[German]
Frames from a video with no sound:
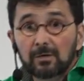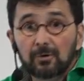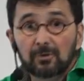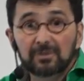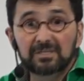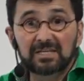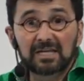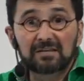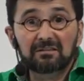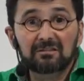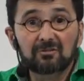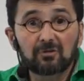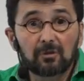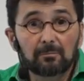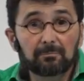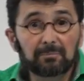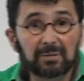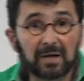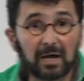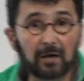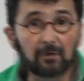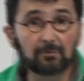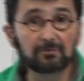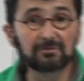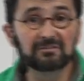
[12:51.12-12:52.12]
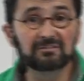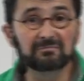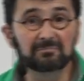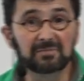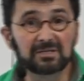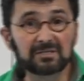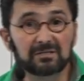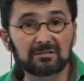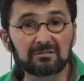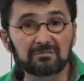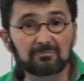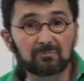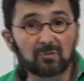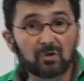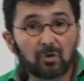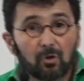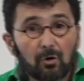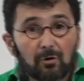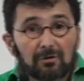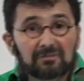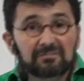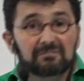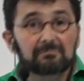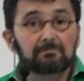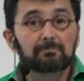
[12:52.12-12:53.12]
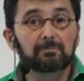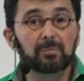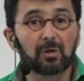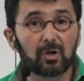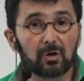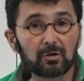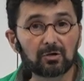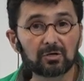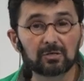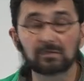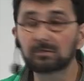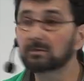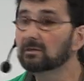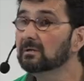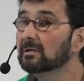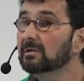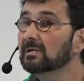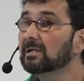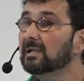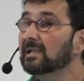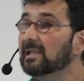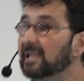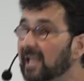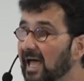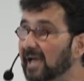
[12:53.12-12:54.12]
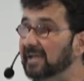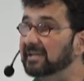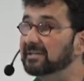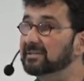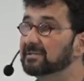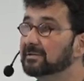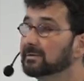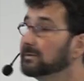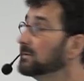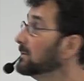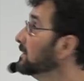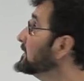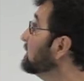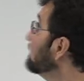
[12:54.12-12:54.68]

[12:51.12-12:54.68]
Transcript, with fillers: Und jetzt kommt Paulus mit diesem großen Block Leid.